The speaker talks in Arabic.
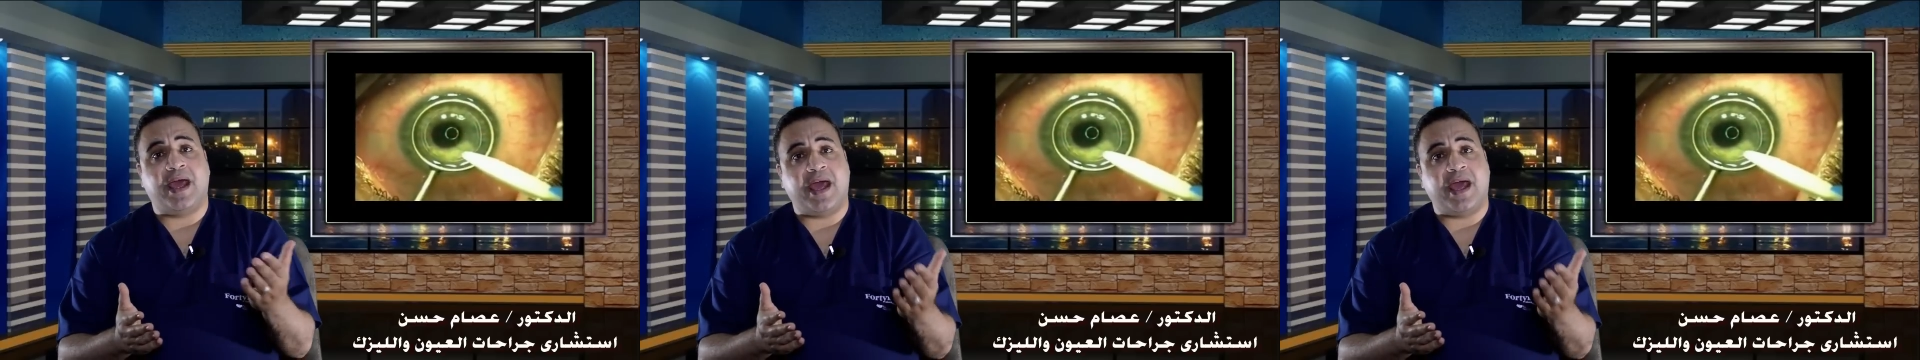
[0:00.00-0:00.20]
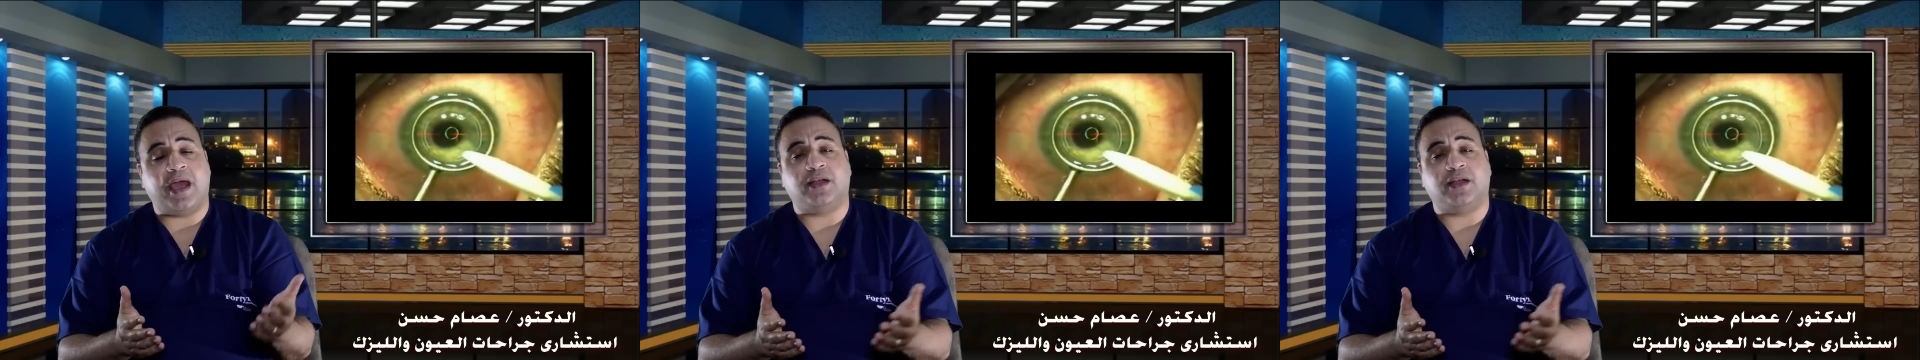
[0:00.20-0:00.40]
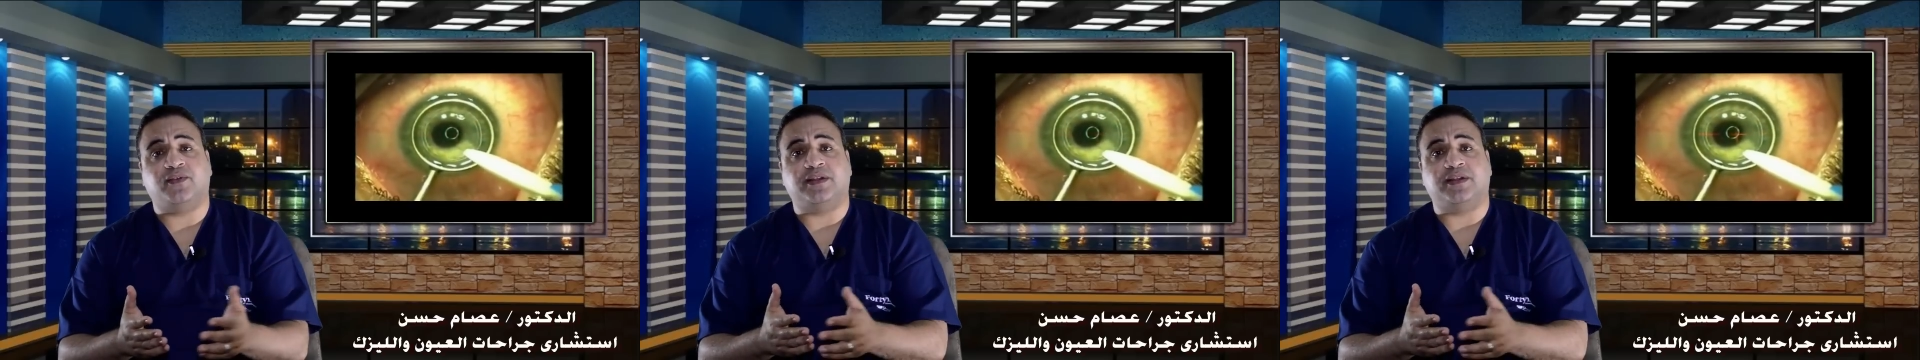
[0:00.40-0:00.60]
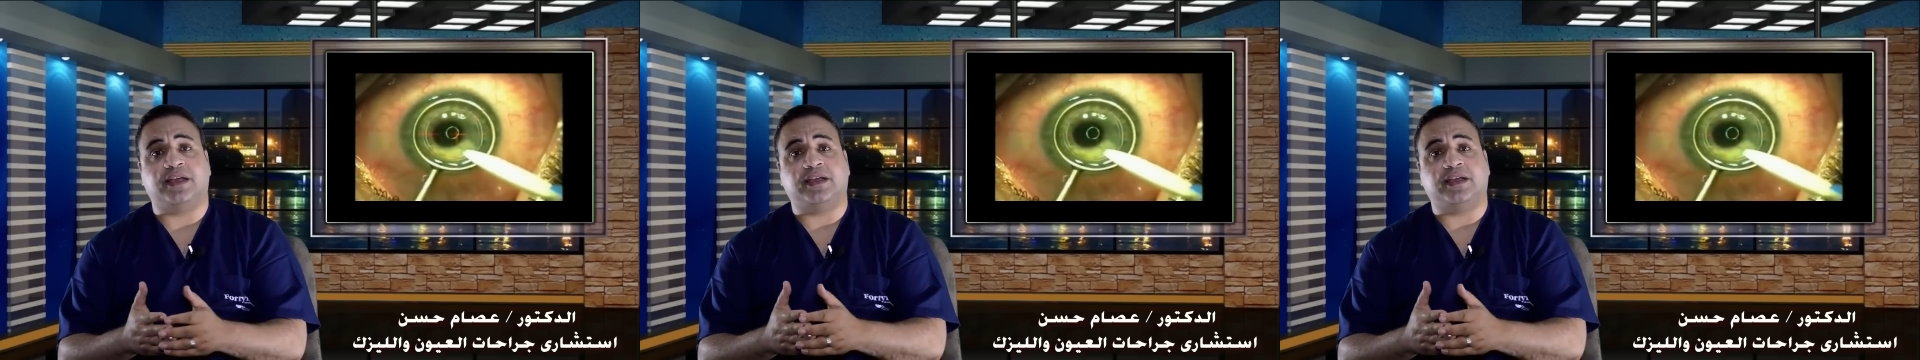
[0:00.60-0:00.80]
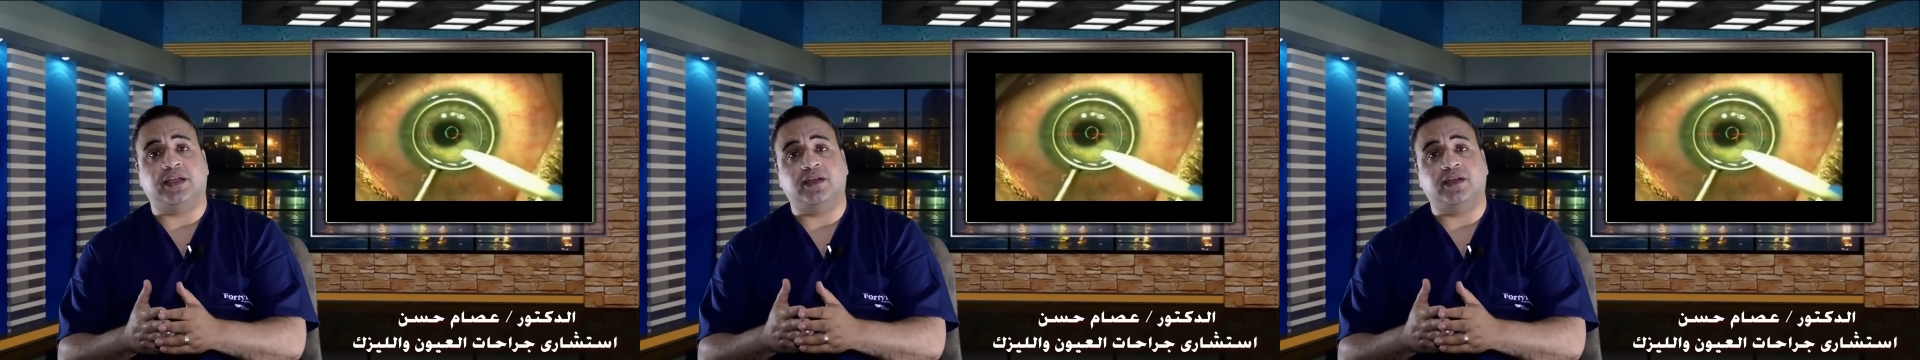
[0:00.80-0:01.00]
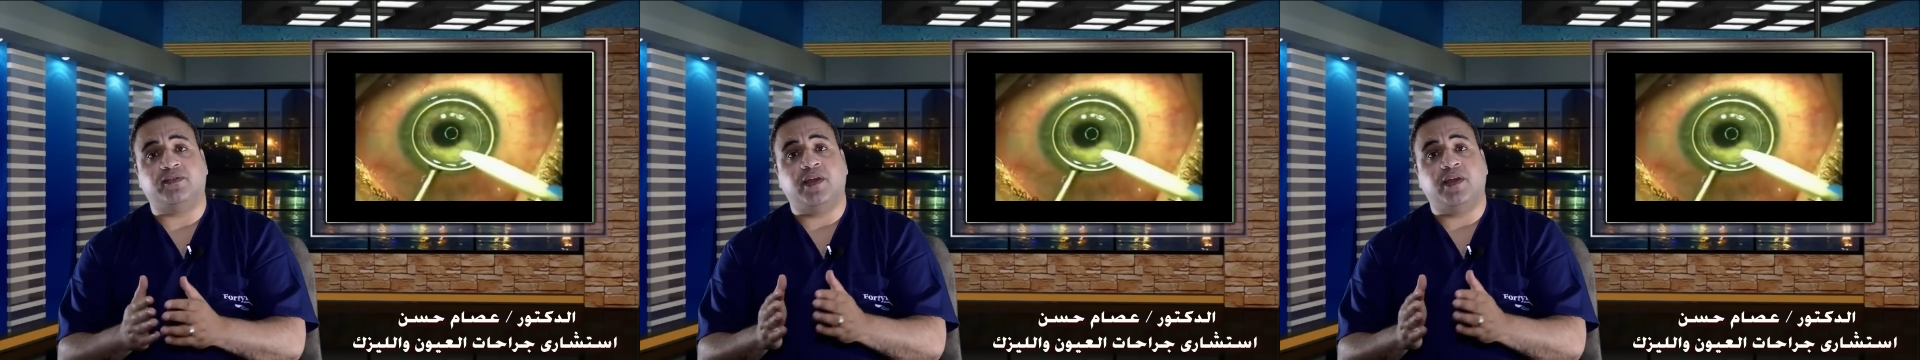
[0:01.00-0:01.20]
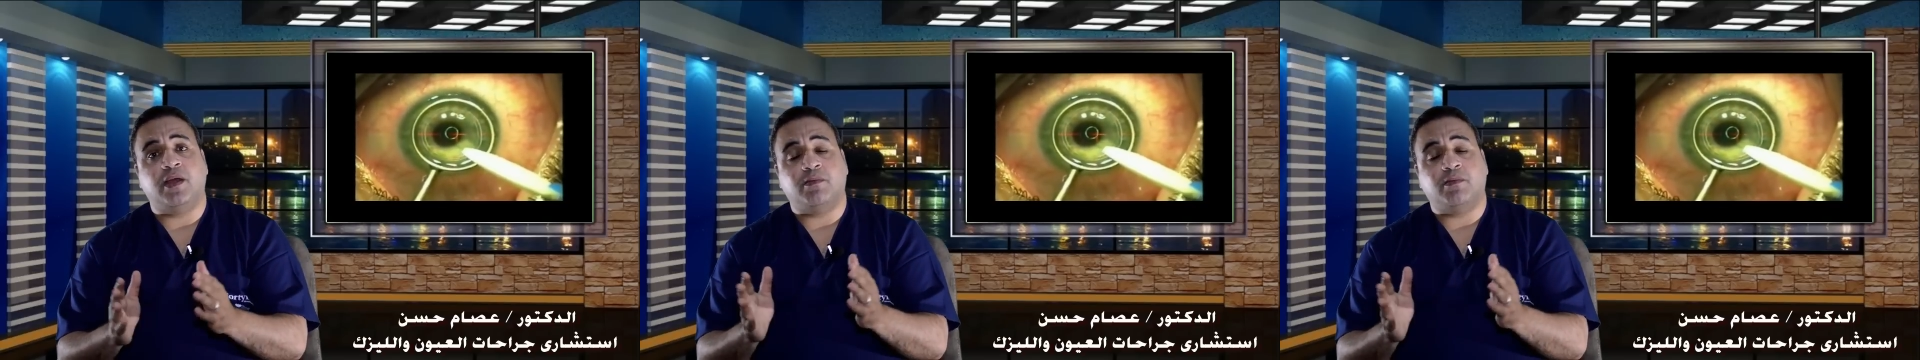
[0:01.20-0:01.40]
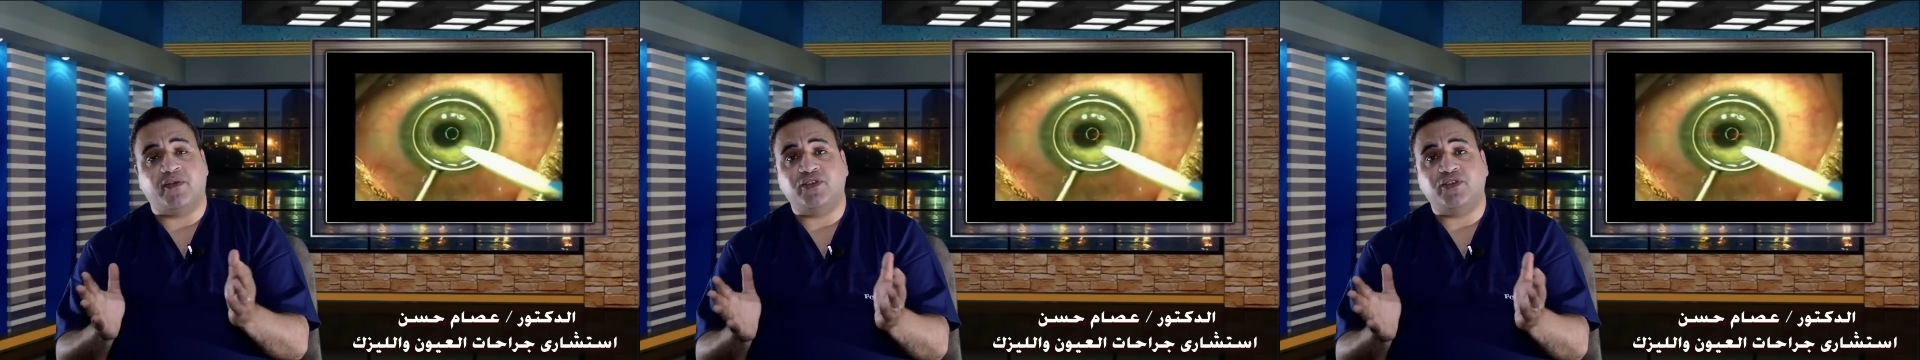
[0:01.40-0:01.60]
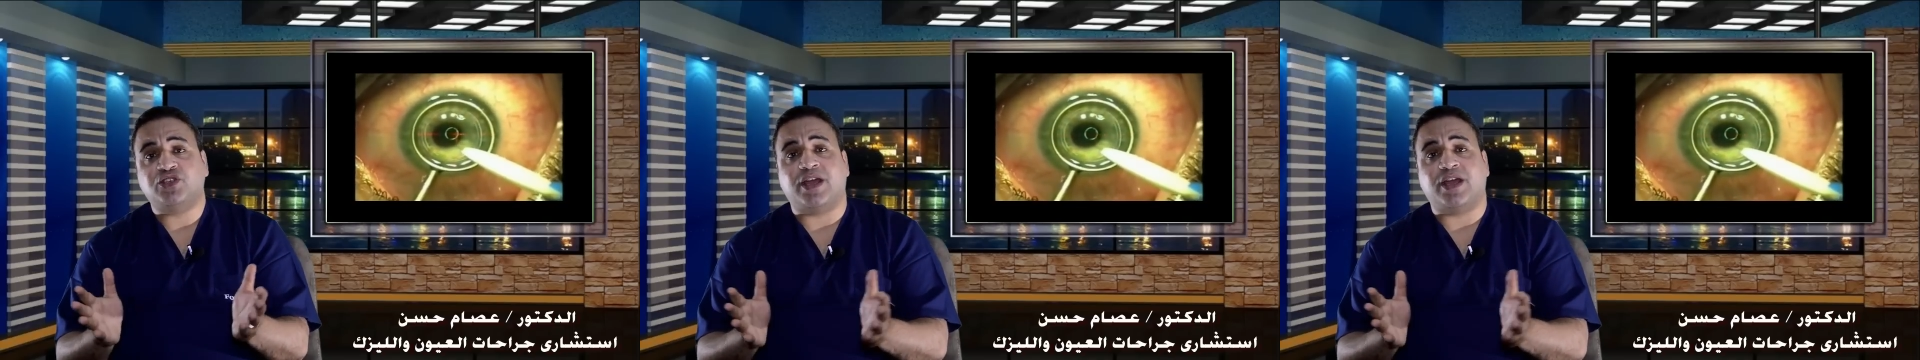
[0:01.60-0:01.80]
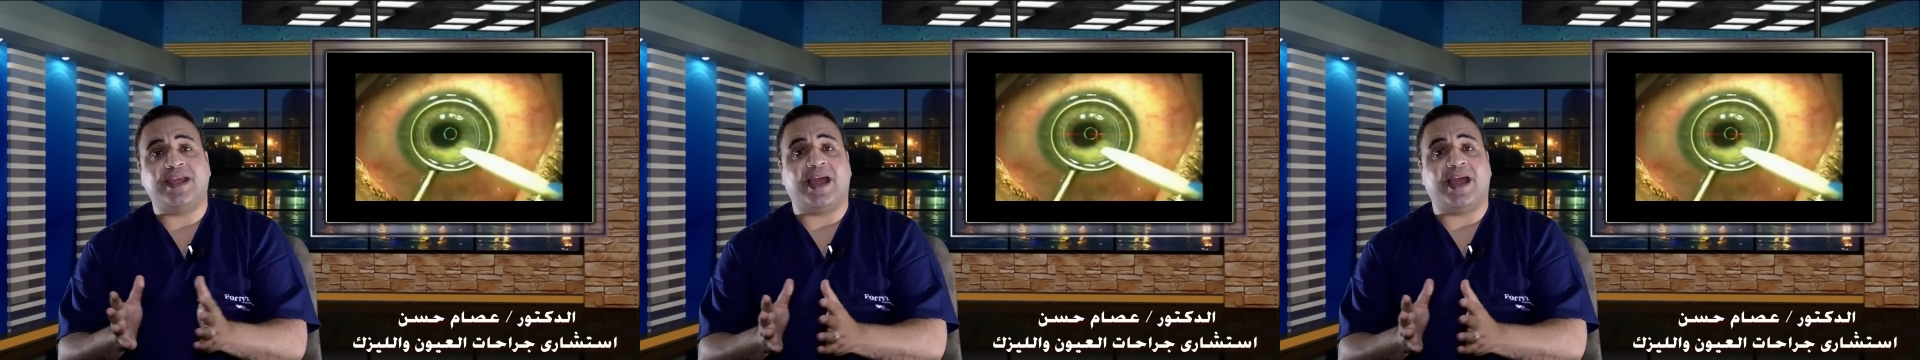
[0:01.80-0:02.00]
قاعد في التكييف
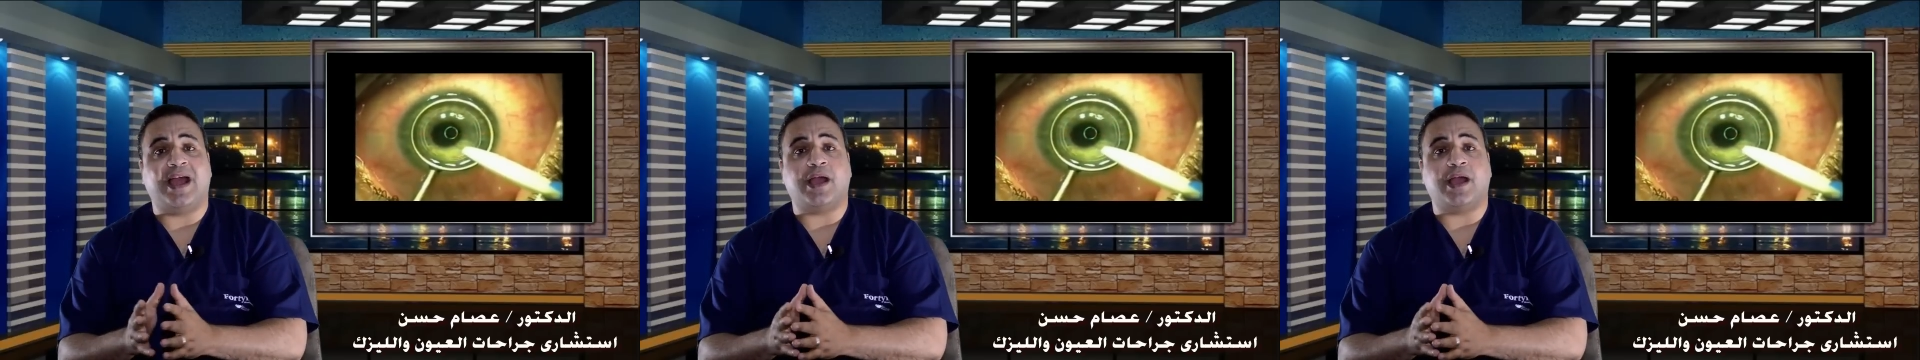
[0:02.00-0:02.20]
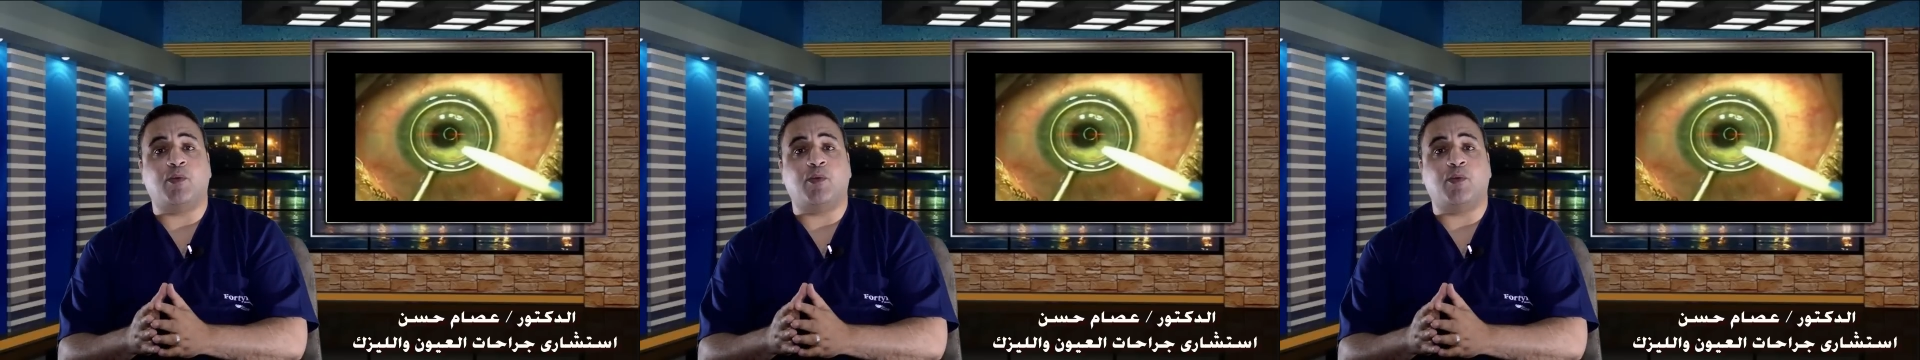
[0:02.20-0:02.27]
مفيش اي حاجه